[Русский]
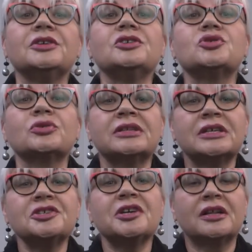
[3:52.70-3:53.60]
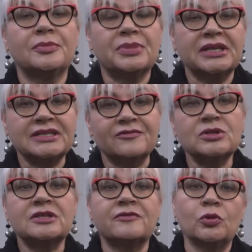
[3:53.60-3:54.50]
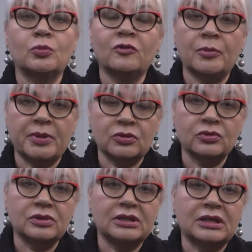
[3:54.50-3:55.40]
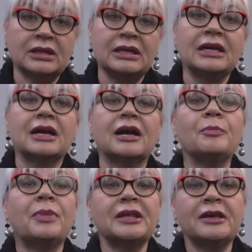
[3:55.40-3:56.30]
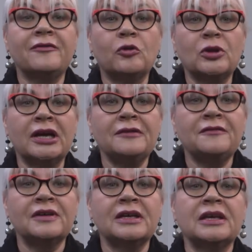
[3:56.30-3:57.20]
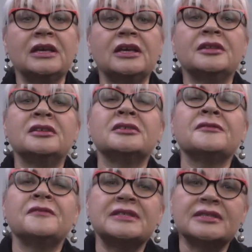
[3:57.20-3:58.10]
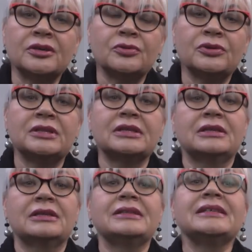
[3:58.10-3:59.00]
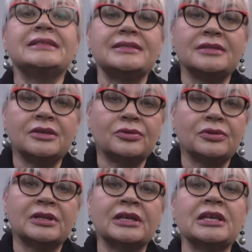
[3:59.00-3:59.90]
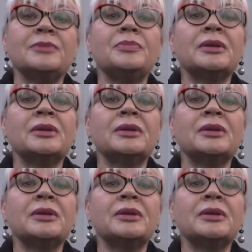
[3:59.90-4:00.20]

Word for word: Еще до начала производства любого продукта компания For Life идентифицирует, тестирует и